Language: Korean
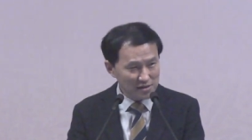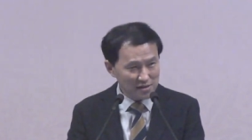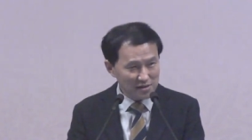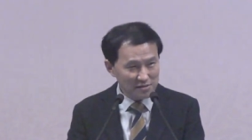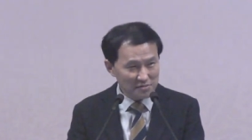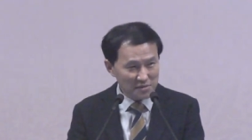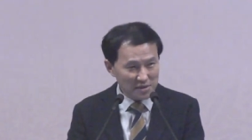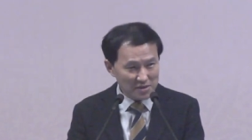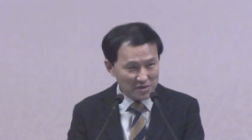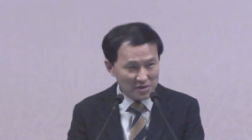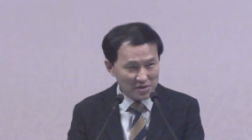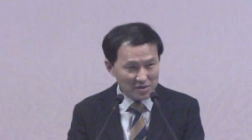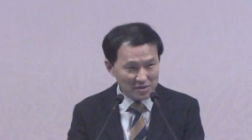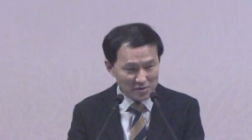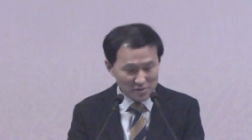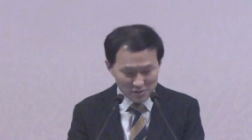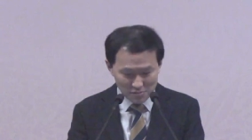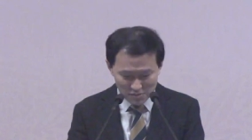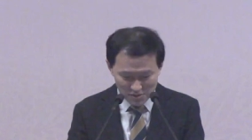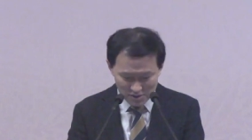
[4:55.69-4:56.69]
메시지를
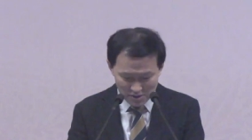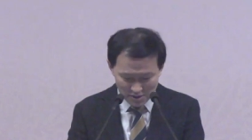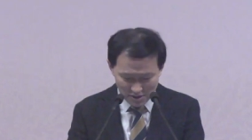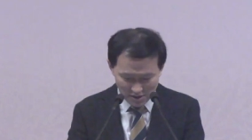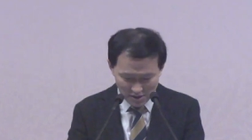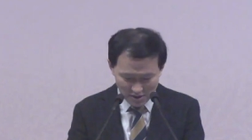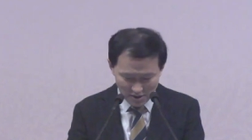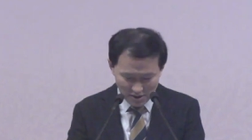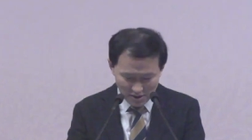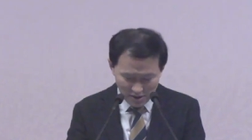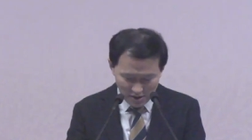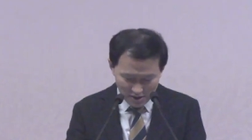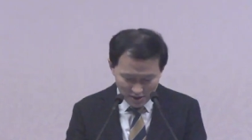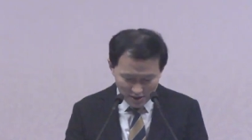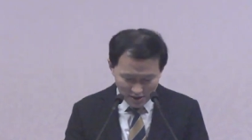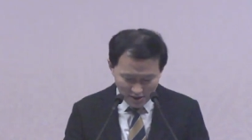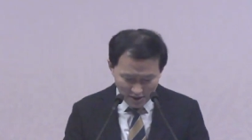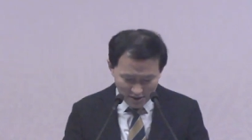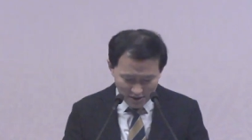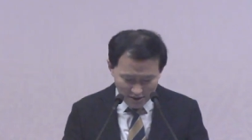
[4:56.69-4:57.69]
듣는 분들이
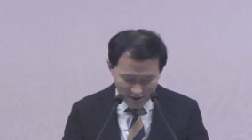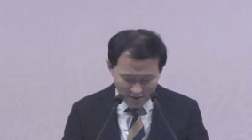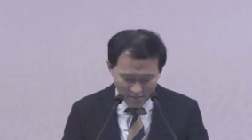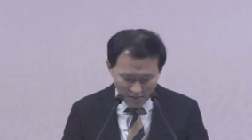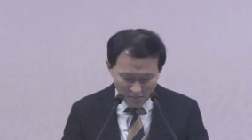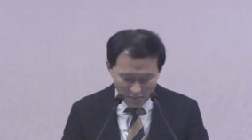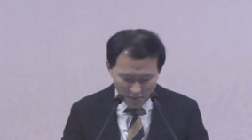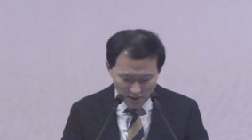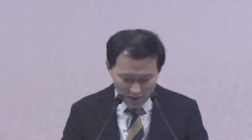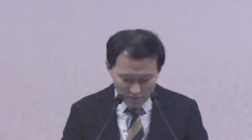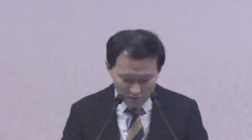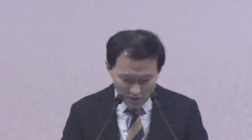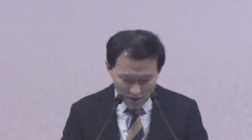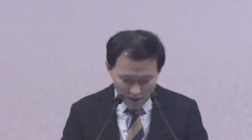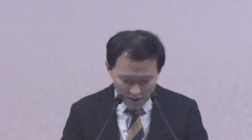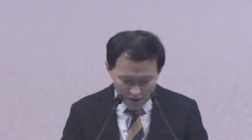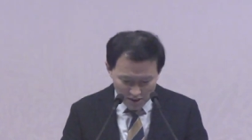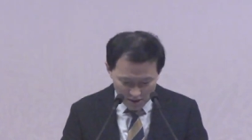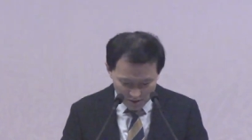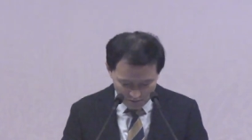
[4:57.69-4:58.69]
아, 하나님 앞에
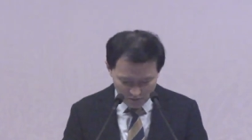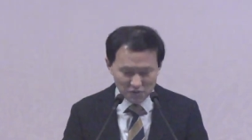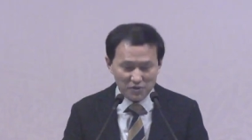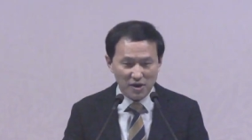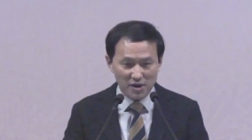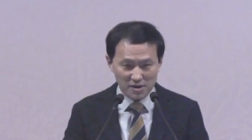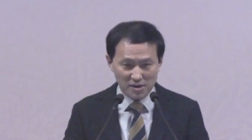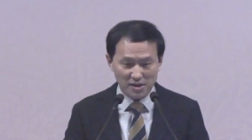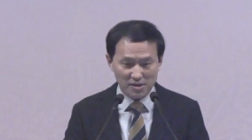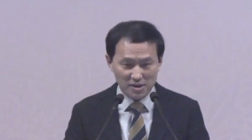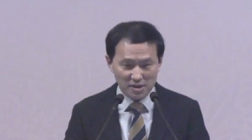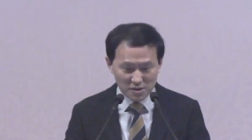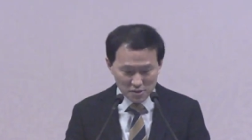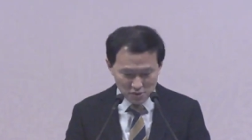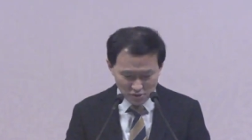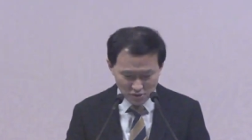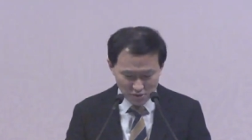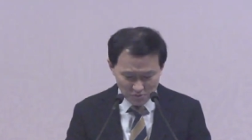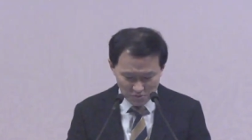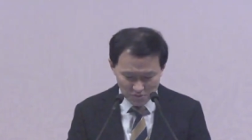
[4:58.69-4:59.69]
우리가 집중할 때
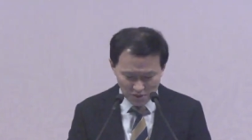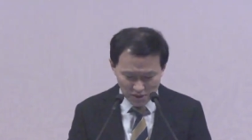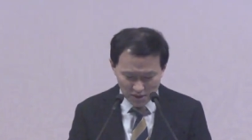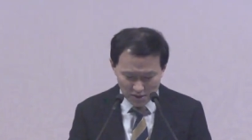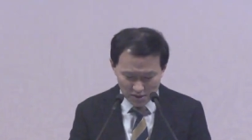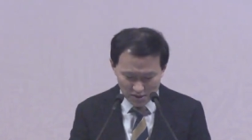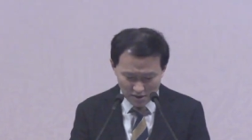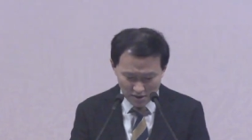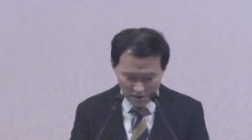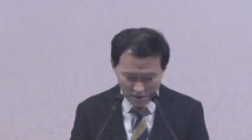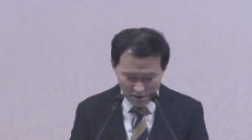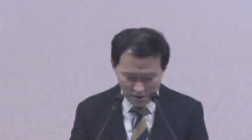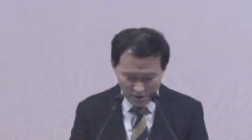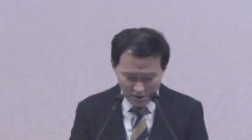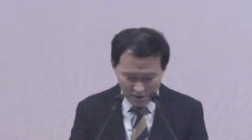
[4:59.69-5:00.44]
스스로 집중해야지